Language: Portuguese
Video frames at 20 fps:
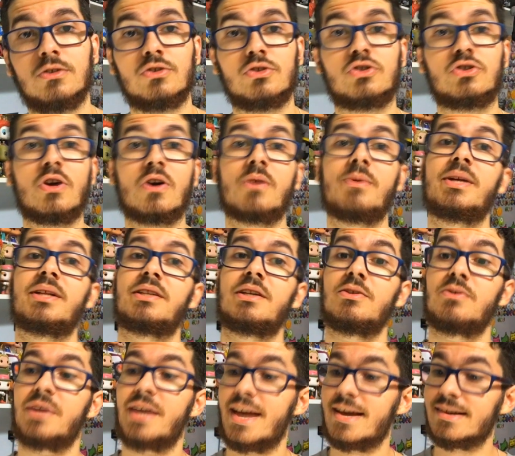Só
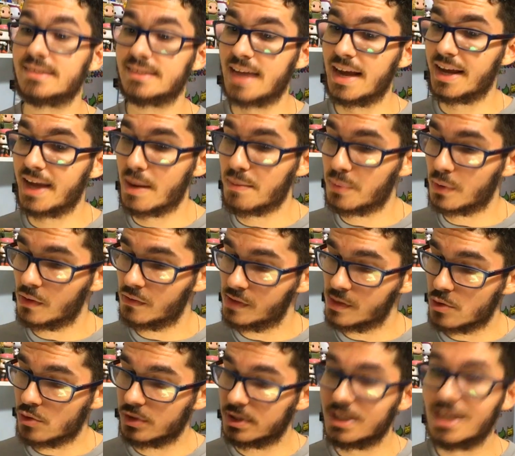comentando que esse aqui é
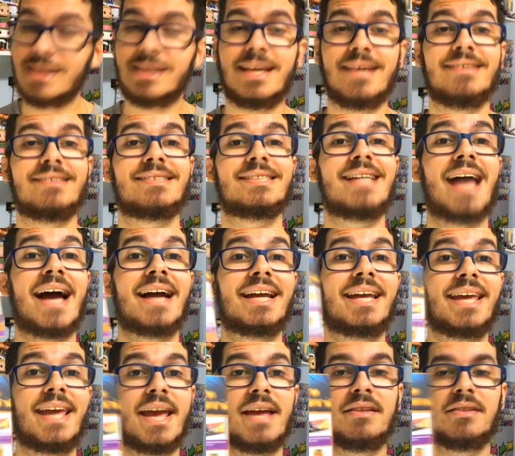provando os itens da
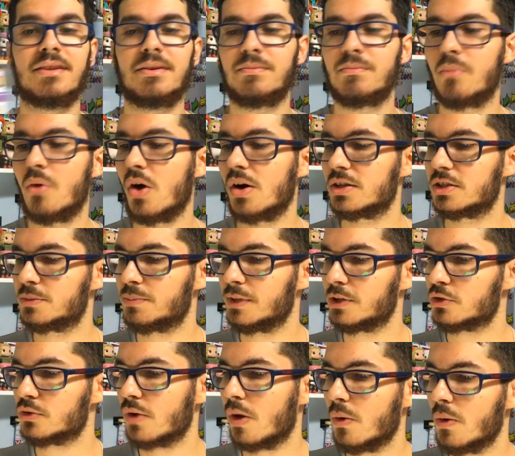Candy Box,
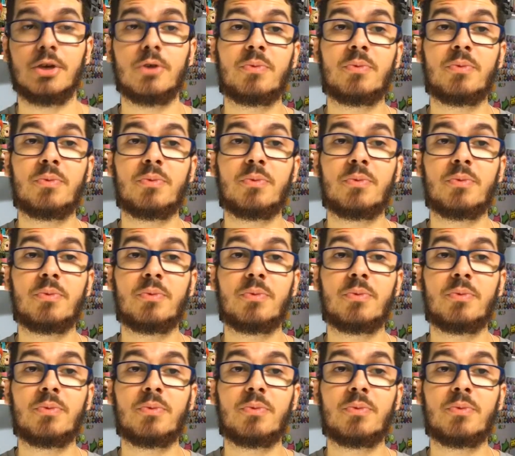pessoal.